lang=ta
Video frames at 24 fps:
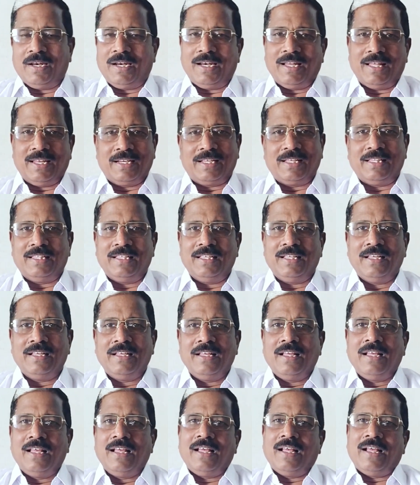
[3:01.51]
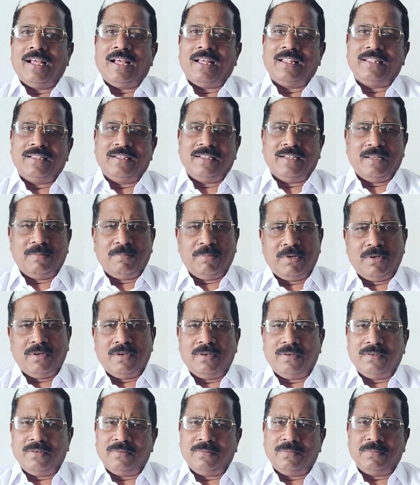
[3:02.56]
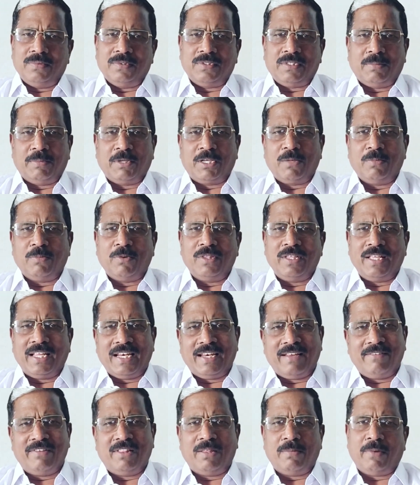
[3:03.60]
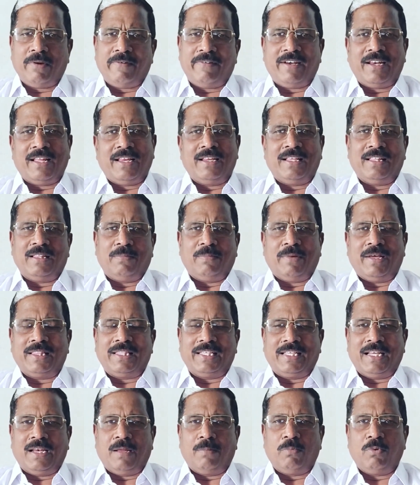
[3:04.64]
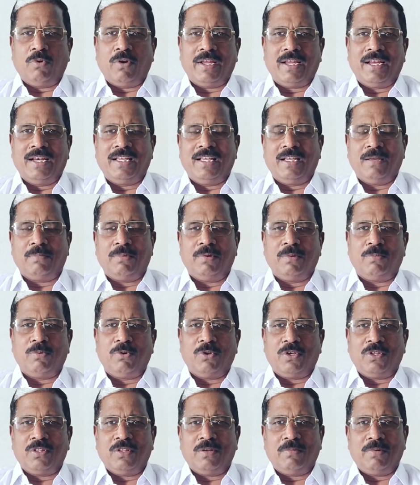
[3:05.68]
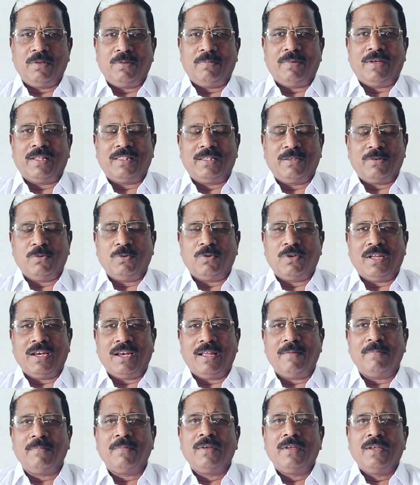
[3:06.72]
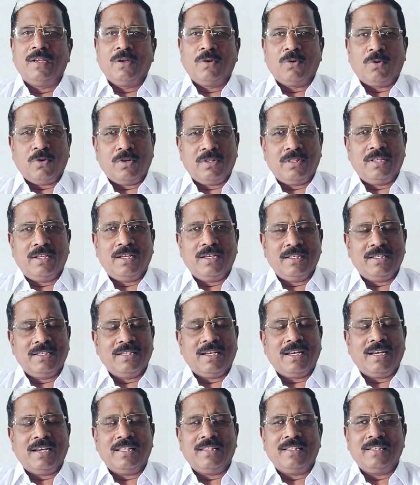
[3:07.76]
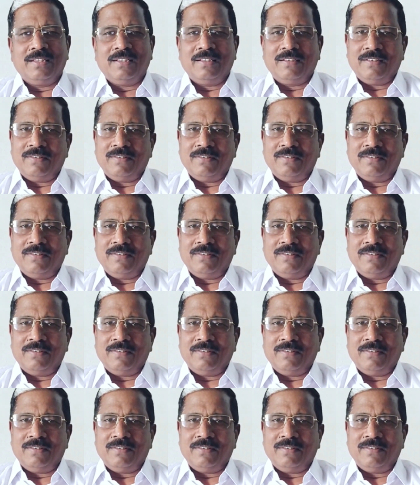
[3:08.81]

நல்லா இருக்குது அது நம்ம சமைக்கும்போது என்ன விதமாக வேணாலும் அதை மாற்றிக்கலாம் பிள்ளைங்களுக்கு எப்படி பிடிக்குதோ அப்படி மாற்றி கொடுக்கலாம் குழந்தைகளுக்கு நல்லது